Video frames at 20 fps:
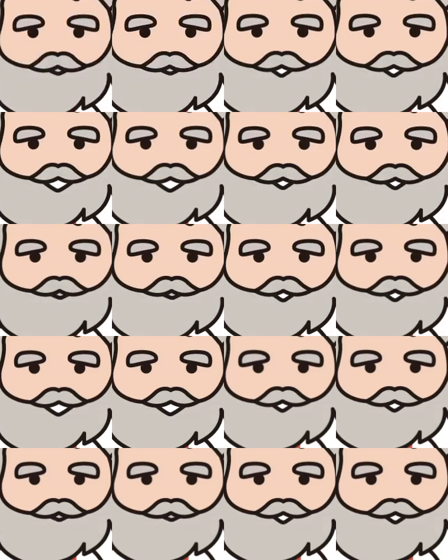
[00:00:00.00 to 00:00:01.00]
言葉
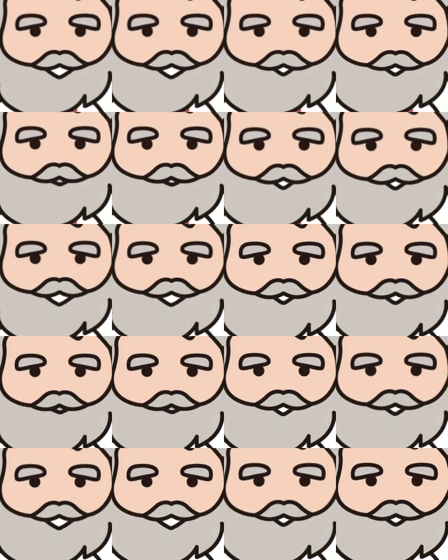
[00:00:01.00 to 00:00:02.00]
が上手なわけ
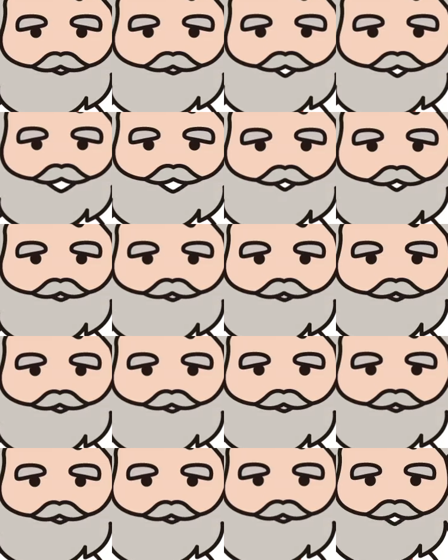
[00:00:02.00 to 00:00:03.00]
ではありませんが
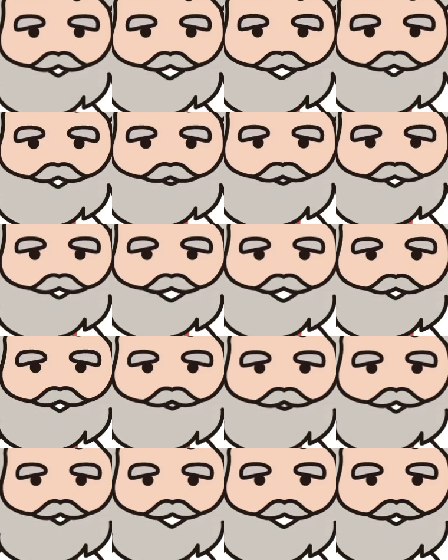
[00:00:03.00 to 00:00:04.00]
ほんの
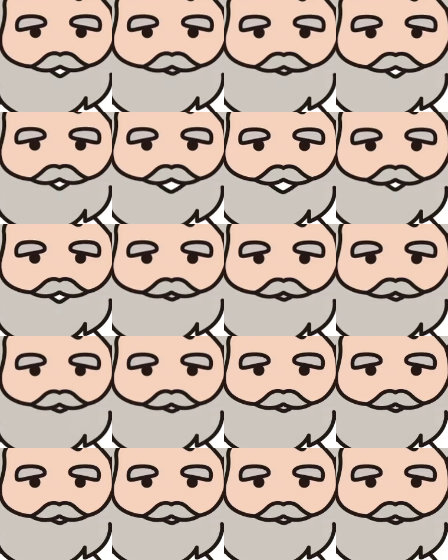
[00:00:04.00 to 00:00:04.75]
少しだけ